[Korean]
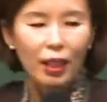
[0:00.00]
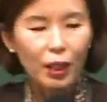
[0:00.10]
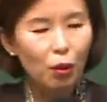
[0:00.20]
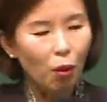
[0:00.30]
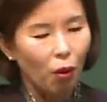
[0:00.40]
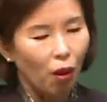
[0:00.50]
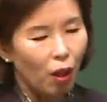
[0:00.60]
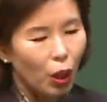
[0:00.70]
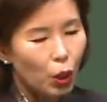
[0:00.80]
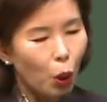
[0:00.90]

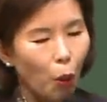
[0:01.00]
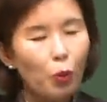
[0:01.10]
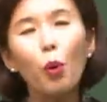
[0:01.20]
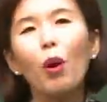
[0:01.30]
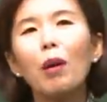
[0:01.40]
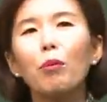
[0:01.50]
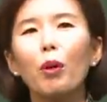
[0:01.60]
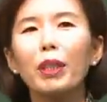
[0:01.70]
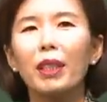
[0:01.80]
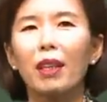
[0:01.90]
그래서 전도가
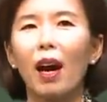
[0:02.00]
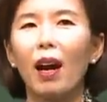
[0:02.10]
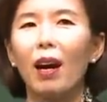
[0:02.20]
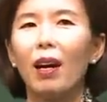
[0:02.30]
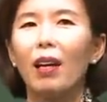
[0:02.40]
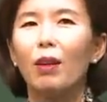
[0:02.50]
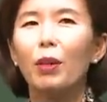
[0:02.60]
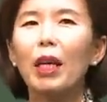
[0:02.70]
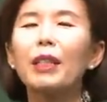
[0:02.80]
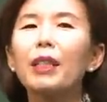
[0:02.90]
무엇인가?
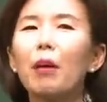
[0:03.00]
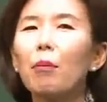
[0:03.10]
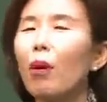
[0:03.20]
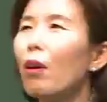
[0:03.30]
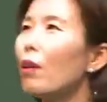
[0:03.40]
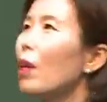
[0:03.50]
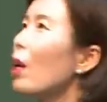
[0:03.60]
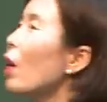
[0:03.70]
우리 다시 한번